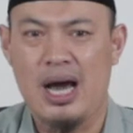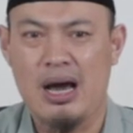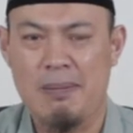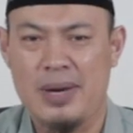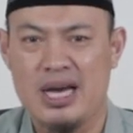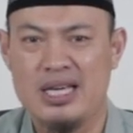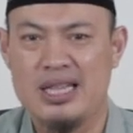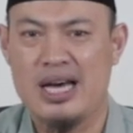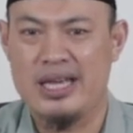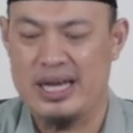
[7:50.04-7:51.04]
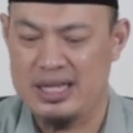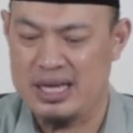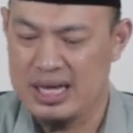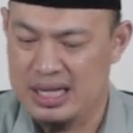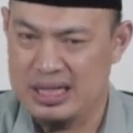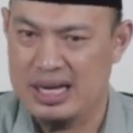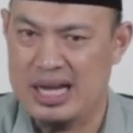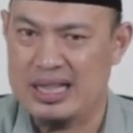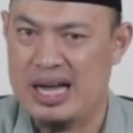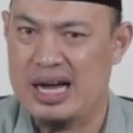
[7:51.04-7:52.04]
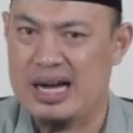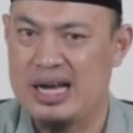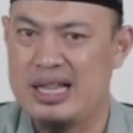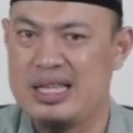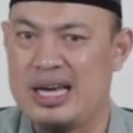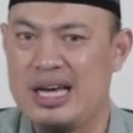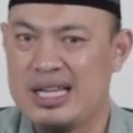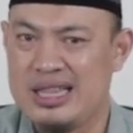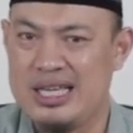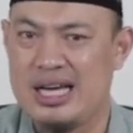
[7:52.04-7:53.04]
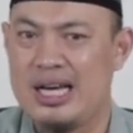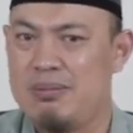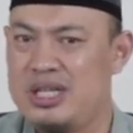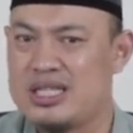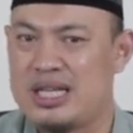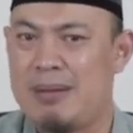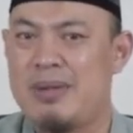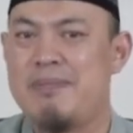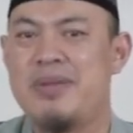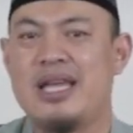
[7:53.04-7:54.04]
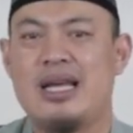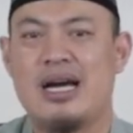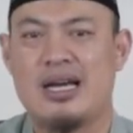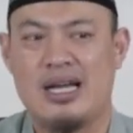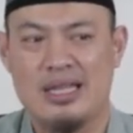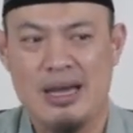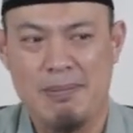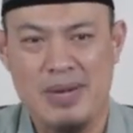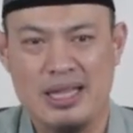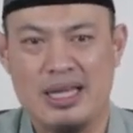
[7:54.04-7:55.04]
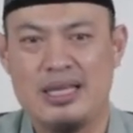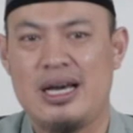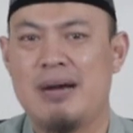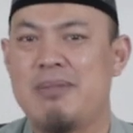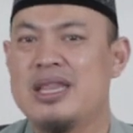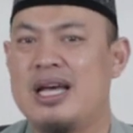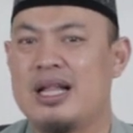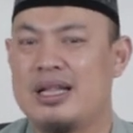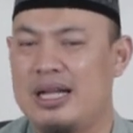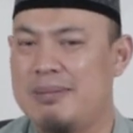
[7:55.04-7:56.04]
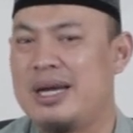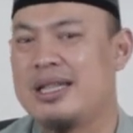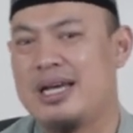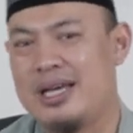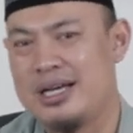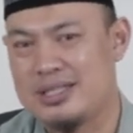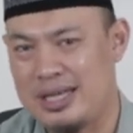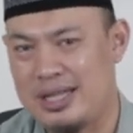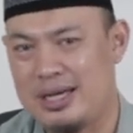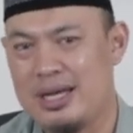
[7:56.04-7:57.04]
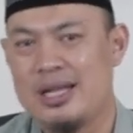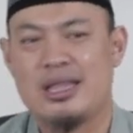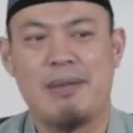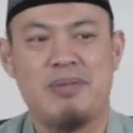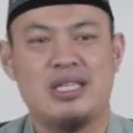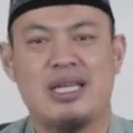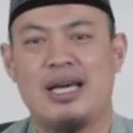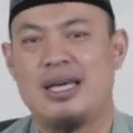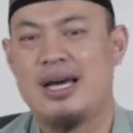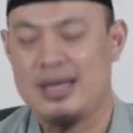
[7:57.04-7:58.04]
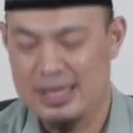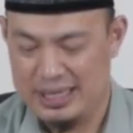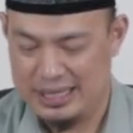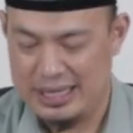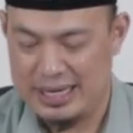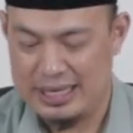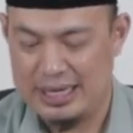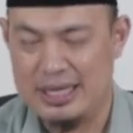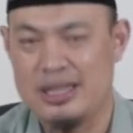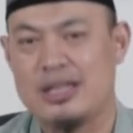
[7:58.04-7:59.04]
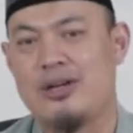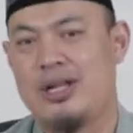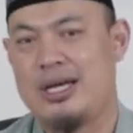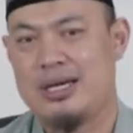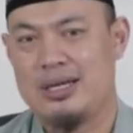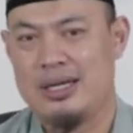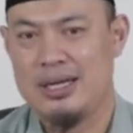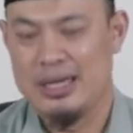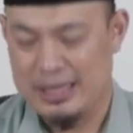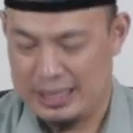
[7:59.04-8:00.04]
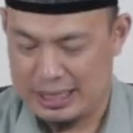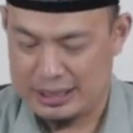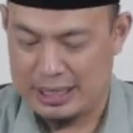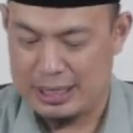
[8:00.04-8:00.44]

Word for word: Apa hidayahnya? Dengan akalnya dia bisa membedakan mana yang benar dan mana yang salah. Tapi sayang hidayahnya ditolak. Yang